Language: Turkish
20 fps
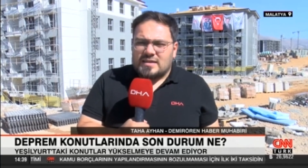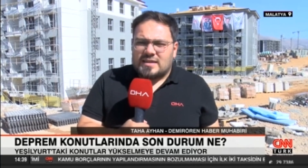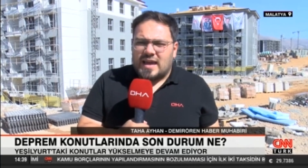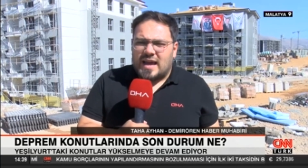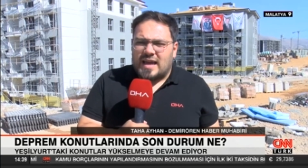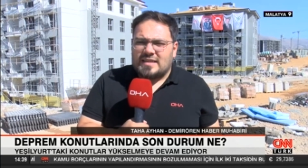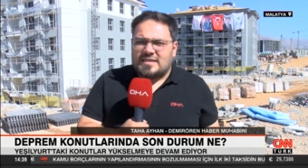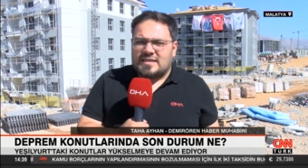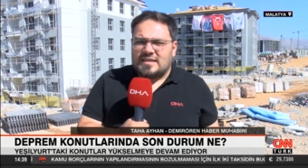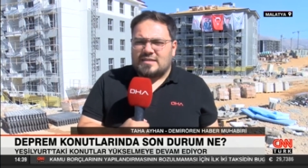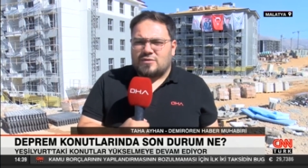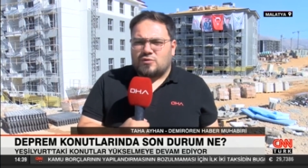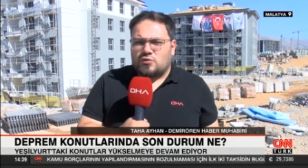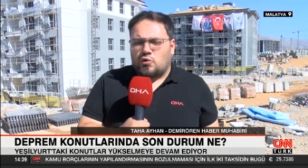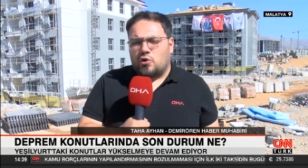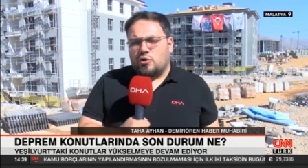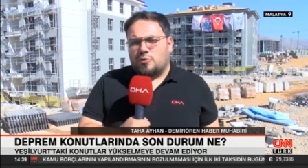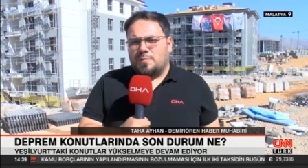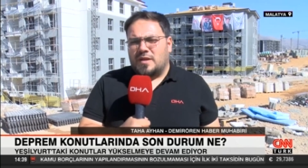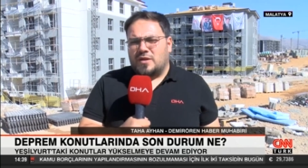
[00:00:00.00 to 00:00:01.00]
kentin
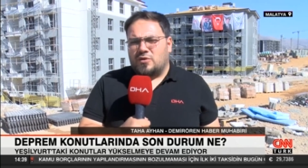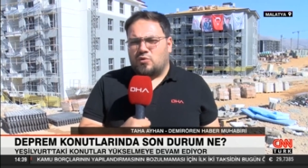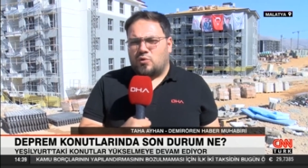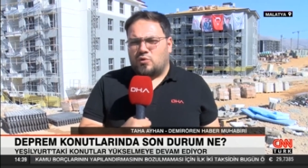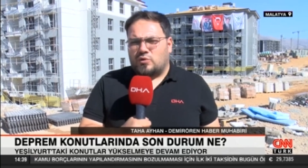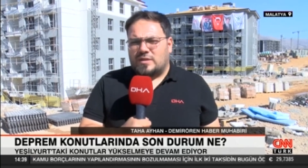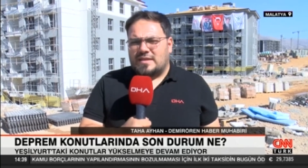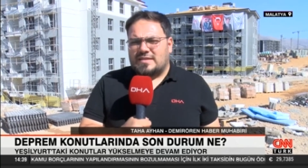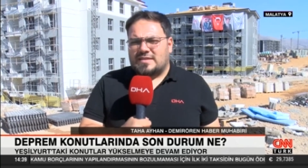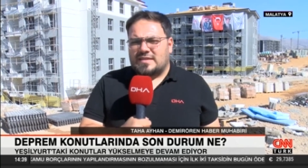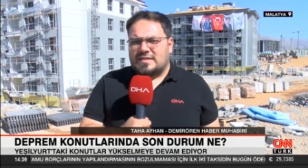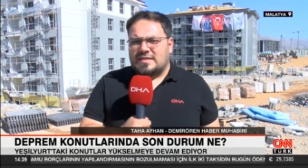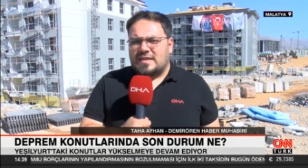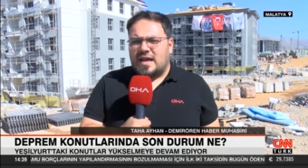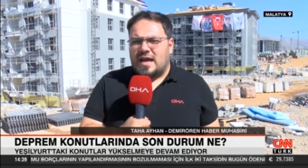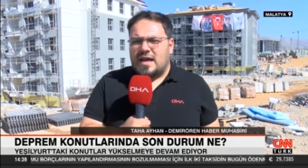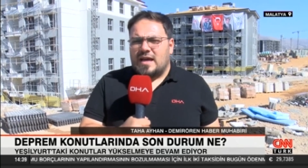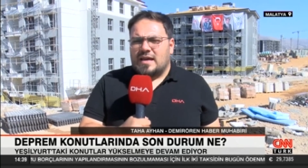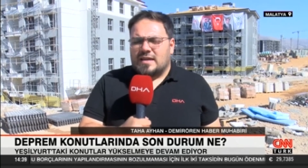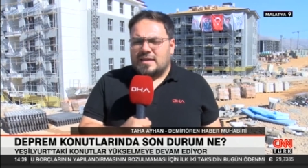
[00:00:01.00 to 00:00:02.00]
dört bir
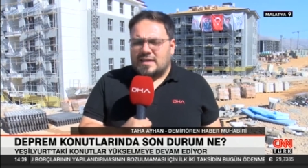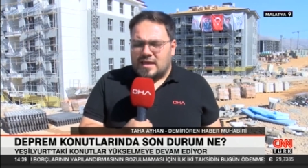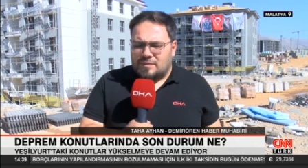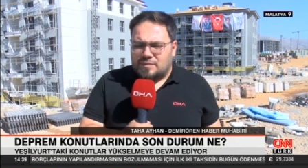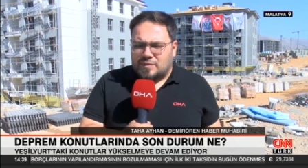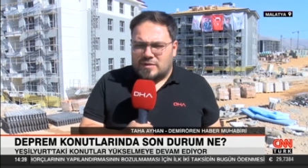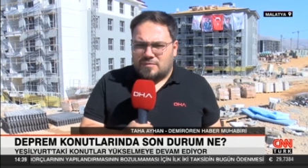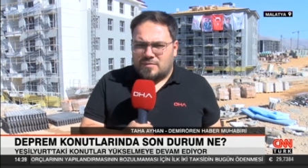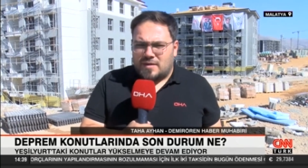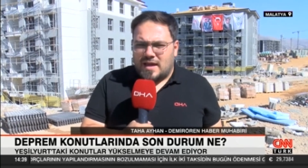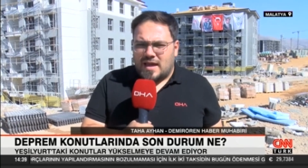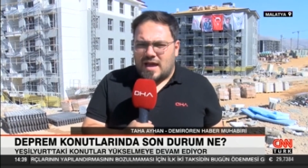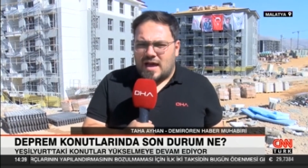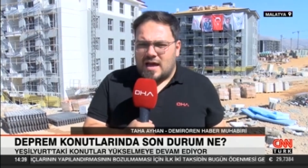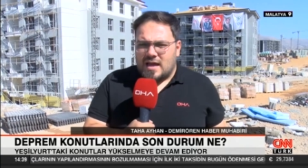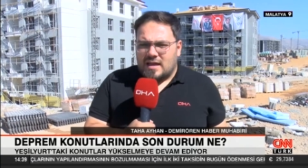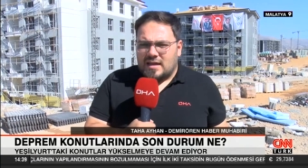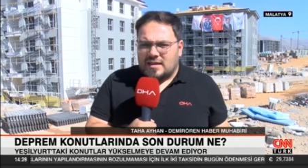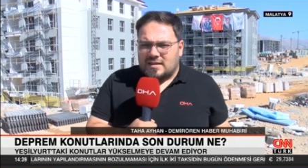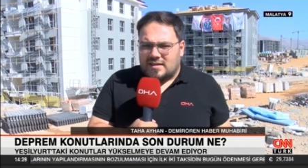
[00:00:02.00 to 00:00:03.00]
noktasında
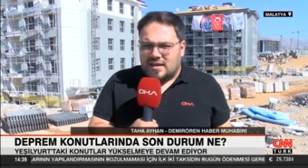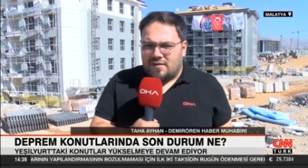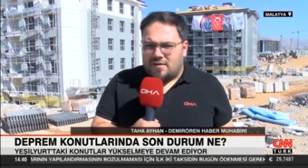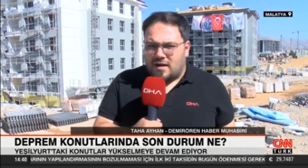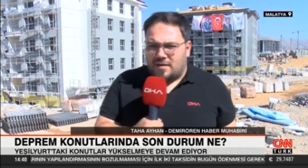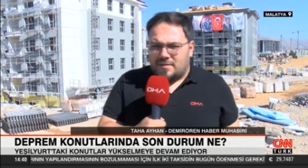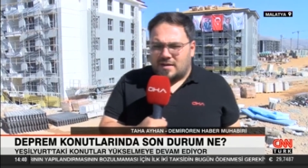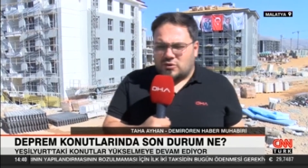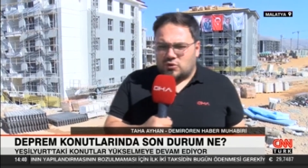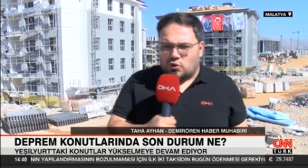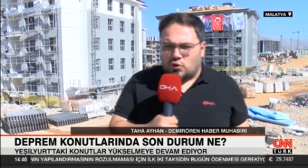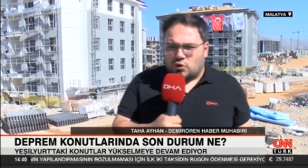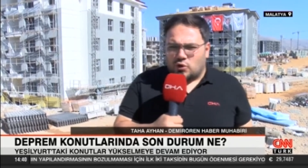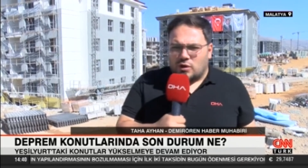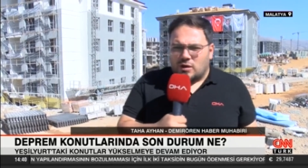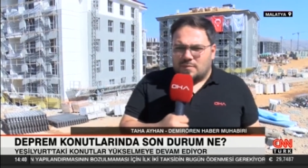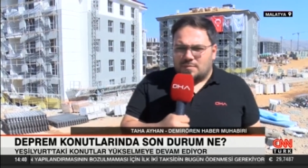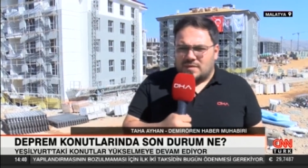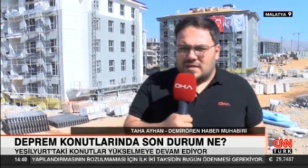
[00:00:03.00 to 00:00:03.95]
yapılmaya devam ediyor.